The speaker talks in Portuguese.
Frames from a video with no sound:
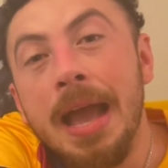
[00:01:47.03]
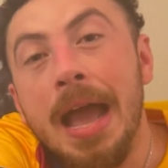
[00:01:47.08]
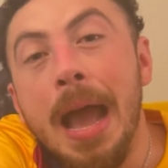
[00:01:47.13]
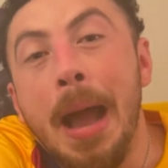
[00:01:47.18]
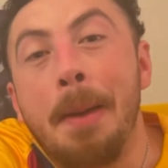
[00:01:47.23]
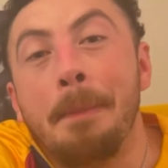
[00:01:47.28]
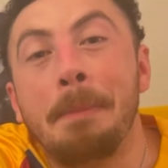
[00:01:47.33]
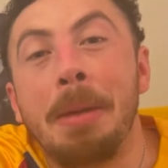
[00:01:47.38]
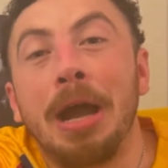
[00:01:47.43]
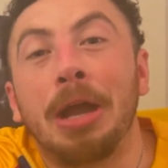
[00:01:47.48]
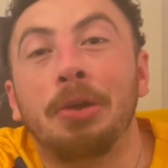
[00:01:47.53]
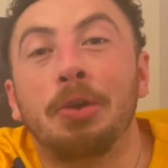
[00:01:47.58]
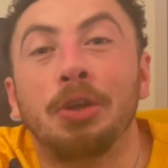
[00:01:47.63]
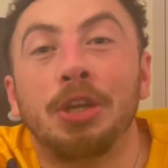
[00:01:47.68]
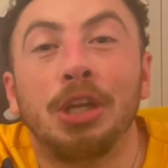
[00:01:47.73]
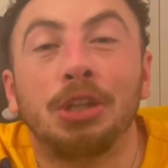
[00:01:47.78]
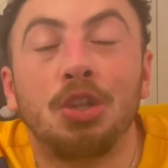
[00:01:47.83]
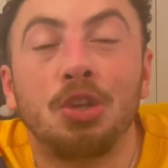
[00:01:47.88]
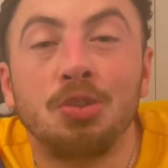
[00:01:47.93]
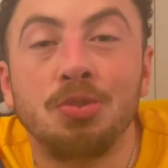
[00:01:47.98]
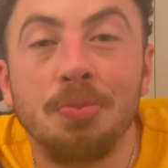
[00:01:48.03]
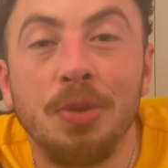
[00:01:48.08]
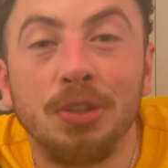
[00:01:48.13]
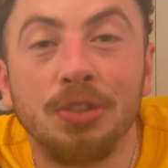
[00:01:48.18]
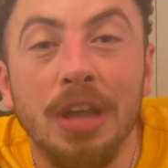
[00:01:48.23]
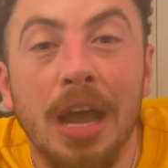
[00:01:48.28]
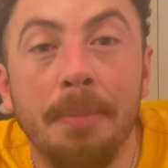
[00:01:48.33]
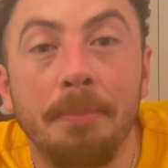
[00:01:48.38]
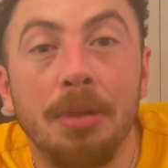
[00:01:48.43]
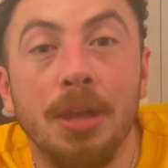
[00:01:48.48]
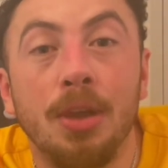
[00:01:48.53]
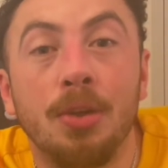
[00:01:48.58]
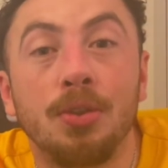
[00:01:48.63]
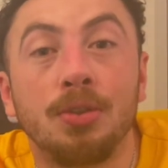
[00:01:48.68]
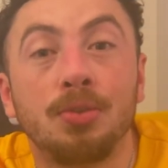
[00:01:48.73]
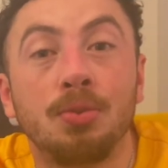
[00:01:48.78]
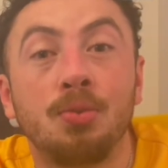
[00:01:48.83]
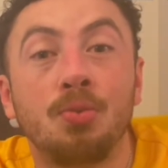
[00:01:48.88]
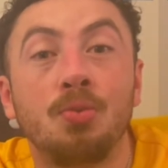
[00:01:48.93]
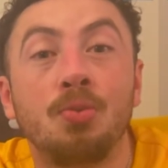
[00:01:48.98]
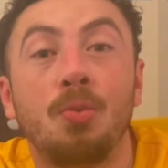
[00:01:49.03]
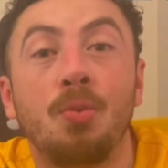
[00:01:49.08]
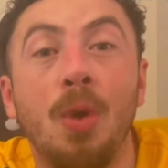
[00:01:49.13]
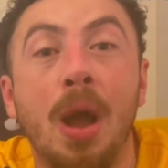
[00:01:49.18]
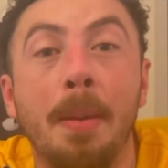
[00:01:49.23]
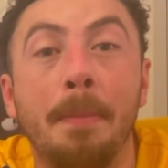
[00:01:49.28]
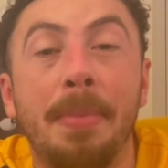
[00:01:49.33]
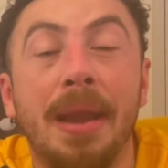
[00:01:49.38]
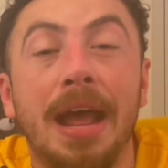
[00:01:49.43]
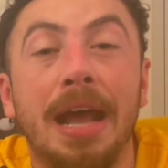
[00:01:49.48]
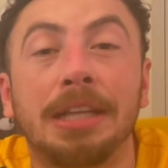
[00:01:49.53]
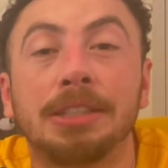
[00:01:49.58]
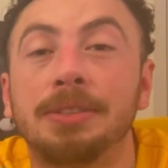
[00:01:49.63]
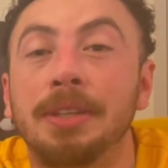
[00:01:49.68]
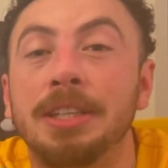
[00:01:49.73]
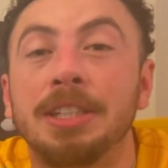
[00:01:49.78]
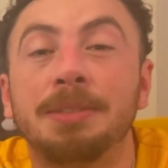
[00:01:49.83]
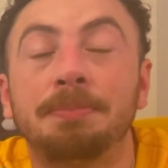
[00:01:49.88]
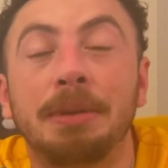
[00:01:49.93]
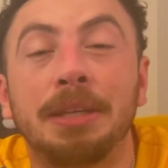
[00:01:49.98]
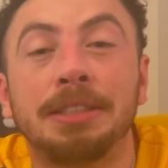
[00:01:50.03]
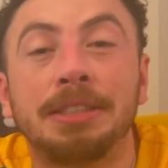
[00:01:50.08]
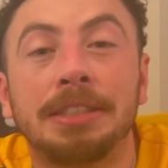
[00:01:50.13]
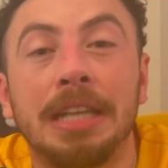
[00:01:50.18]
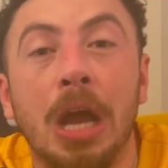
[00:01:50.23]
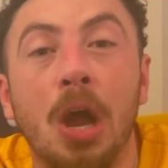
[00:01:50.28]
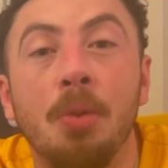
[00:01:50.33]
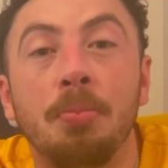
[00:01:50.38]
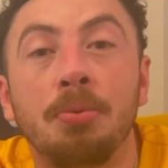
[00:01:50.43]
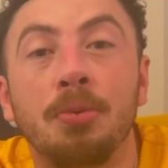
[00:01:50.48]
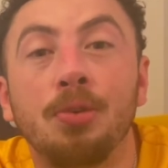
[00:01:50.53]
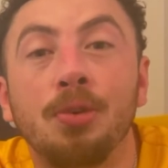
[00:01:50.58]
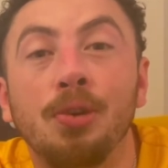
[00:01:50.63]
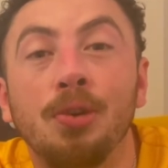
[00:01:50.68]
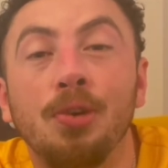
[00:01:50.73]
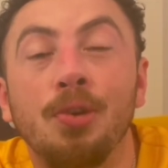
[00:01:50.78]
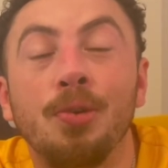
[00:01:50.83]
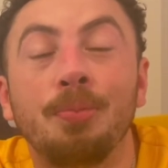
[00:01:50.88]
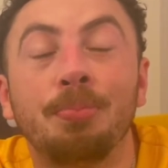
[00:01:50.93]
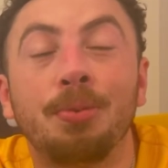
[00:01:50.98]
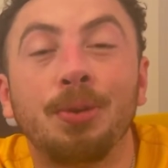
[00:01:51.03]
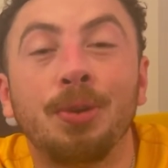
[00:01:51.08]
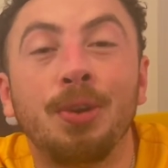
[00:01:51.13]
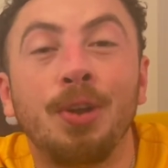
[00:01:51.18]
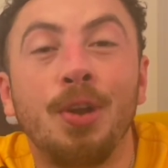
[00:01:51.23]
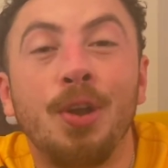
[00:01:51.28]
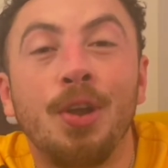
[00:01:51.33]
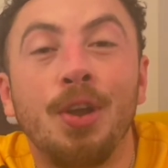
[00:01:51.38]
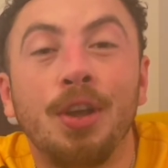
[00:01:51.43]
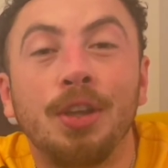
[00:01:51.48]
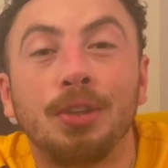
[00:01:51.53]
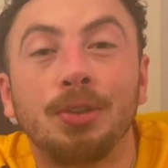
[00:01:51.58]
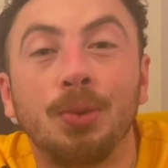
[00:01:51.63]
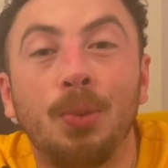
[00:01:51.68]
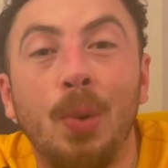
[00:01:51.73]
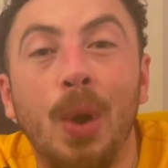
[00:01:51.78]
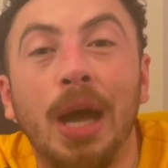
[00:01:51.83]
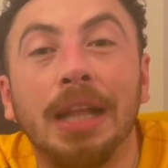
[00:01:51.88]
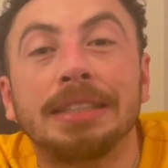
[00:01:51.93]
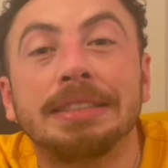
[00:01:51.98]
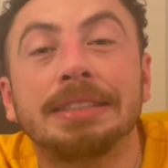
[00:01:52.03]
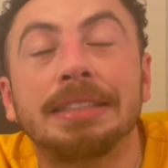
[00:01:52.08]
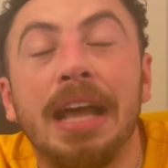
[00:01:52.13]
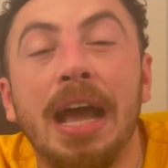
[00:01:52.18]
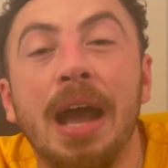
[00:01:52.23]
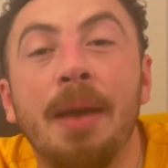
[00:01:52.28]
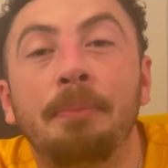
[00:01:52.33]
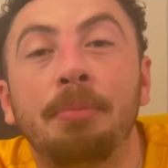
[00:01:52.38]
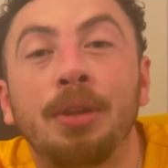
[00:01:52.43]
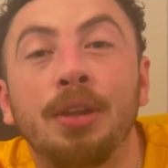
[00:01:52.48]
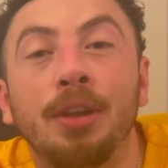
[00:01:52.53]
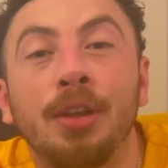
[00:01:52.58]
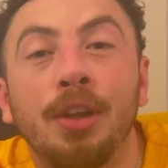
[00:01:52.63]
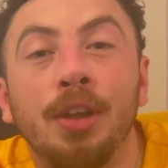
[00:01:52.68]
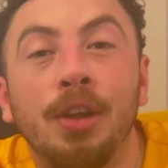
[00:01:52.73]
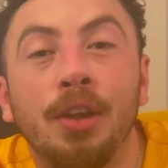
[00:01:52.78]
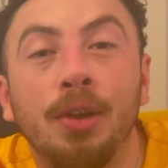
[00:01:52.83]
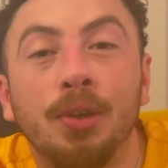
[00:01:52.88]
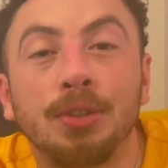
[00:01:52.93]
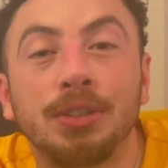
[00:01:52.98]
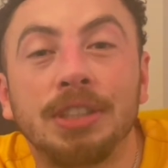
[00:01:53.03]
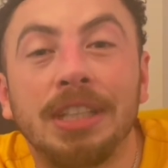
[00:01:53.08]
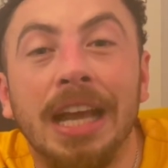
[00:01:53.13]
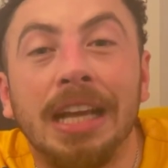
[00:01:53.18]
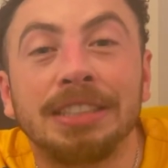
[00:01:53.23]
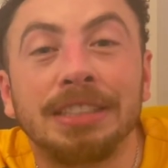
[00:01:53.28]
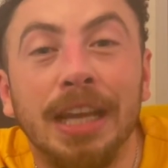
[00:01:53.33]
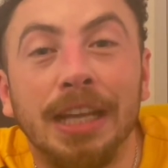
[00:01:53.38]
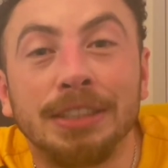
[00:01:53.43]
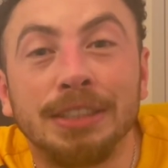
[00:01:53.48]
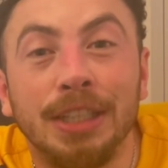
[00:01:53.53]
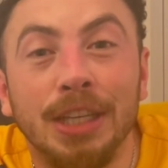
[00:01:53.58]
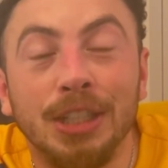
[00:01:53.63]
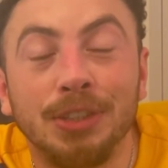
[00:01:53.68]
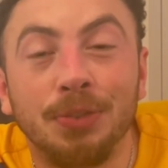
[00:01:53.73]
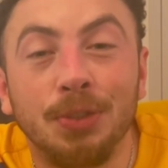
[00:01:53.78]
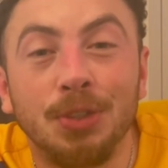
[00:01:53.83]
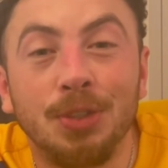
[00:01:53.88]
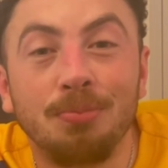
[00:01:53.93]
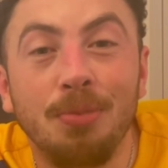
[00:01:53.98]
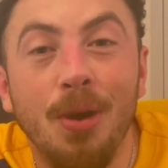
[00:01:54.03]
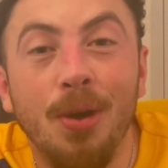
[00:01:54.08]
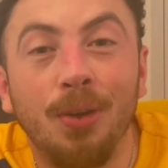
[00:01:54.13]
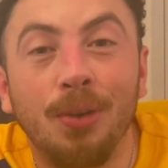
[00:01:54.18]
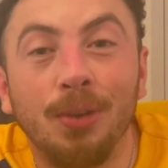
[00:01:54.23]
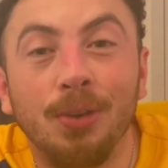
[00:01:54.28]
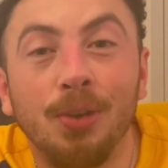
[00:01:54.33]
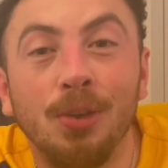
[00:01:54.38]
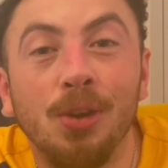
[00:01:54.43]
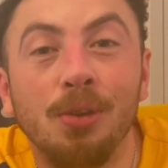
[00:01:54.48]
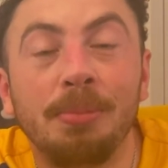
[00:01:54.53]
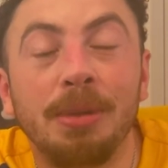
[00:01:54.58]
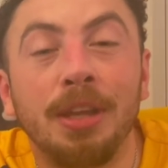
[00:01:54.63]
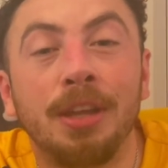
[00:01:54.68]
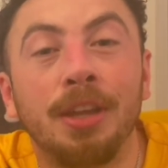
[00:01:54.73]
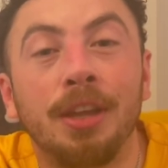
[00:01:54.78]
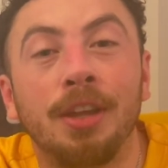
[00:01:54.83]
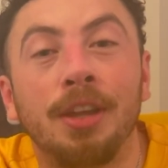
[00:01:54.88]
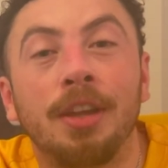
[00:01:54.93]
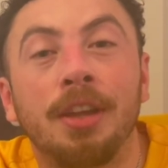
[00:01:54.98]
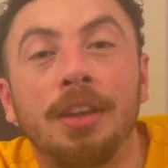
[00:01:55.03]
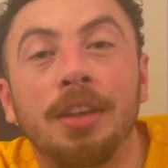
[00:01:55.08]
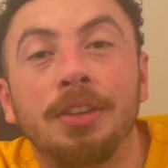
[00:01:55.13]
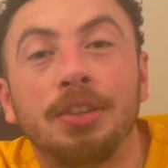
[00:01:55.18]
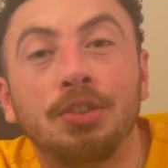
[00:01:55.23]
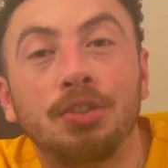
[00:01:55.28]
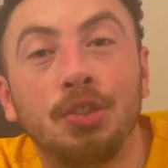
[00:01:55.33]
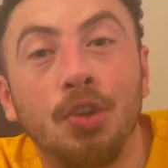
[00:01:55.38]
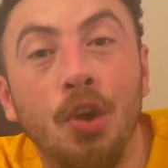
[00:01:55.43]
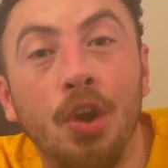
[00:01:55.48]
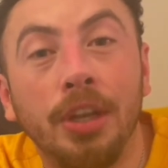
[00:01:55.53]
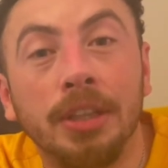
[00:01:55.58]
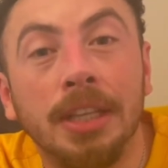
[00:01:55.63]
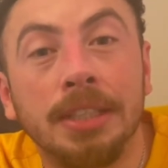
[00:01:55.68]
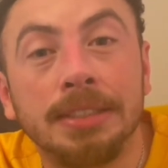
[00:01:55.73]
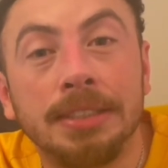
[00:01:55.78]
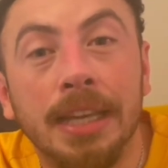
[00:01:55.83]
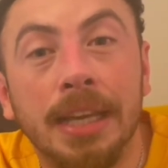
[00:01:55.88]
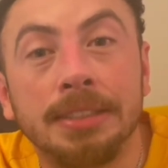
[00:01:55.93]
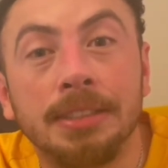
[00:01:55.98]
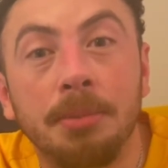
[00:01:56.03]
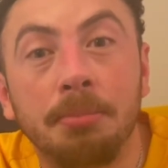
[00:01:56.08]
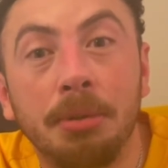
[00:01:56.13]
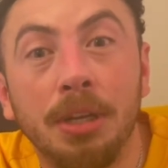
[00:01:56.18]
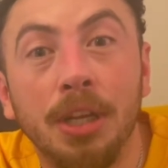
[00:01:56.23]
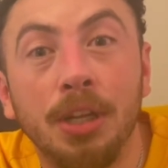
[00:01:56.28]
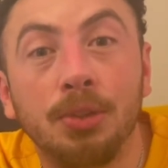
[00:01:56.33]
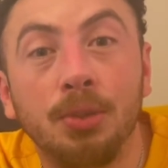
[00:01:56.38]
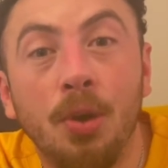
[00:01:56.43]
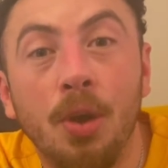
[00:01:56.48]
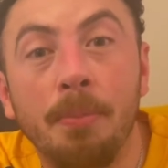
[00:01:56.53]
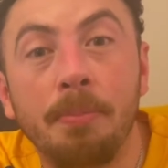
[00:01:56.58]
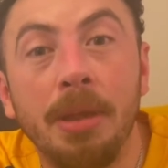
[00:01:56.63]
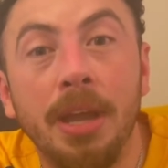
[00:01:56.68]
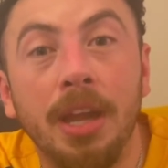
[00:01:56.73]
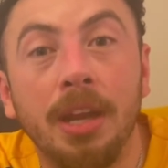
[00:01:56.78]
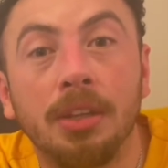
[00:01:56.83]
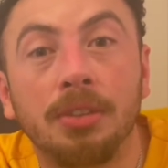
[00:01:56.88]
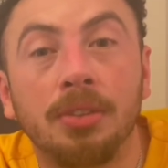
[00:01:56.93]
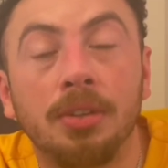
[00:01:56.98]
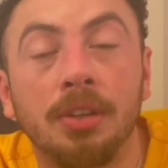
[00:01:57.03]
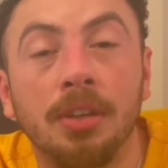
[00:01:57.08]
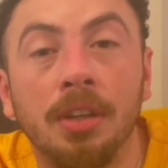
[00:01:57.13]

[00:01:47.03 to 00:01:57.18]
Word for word: a maioria dos meus amigos. Um abraço aí especial o grupo do WhatsApp, os Cachaceiros Futebol Clube, Jonathan, César Brito, Roberto,